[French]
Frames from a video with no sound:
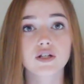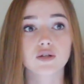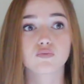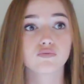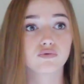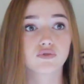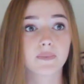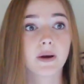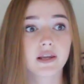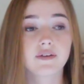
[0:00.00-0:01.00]

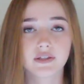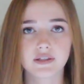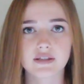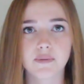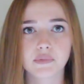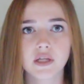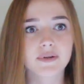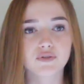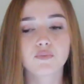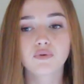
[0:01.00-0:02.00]
J'ai parlé avec des abonnés.
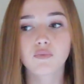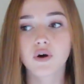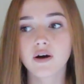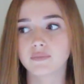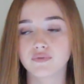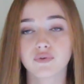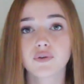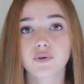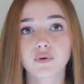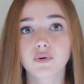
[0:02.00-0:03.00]
Parce que pour moi, bah, vous
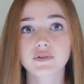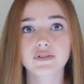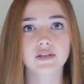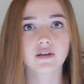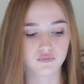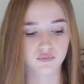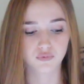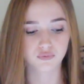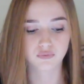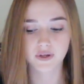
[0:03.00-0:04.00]
rendre heureux, c'est
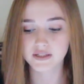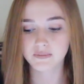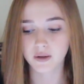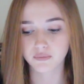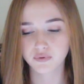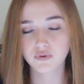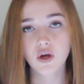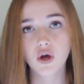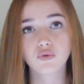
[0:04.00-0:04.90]
mon principal but.